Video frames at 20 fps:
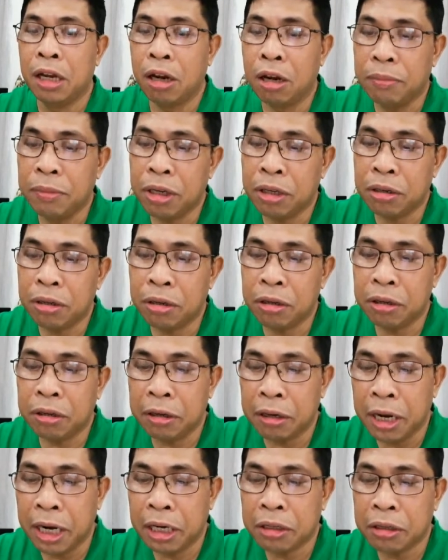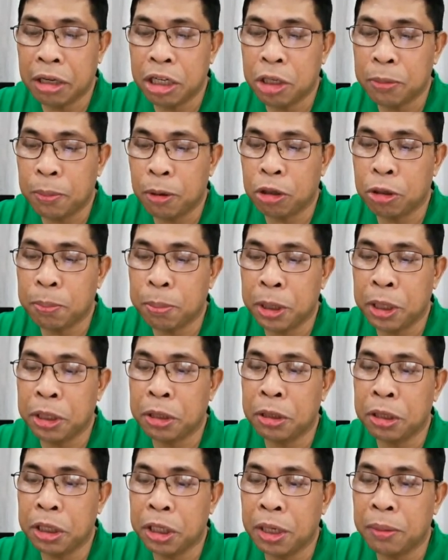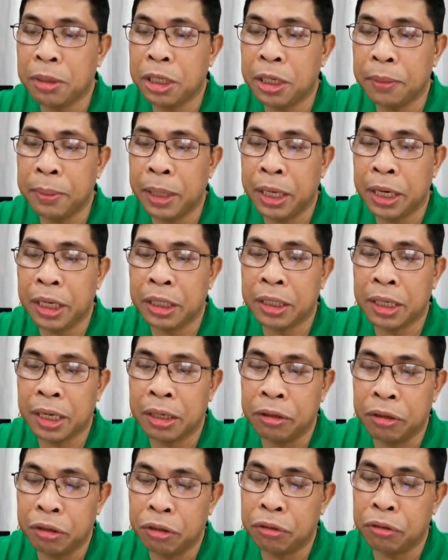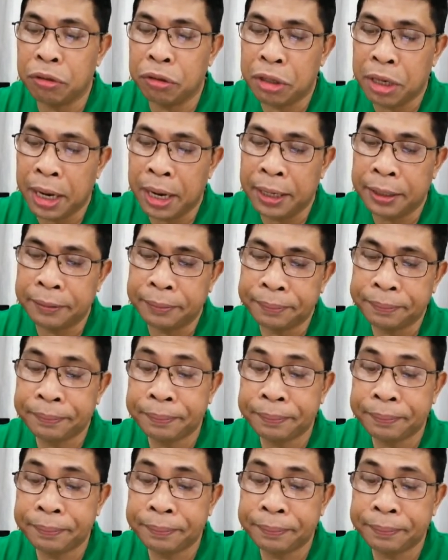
Commission on Election spokesperson James Jimenez said on Tuesday,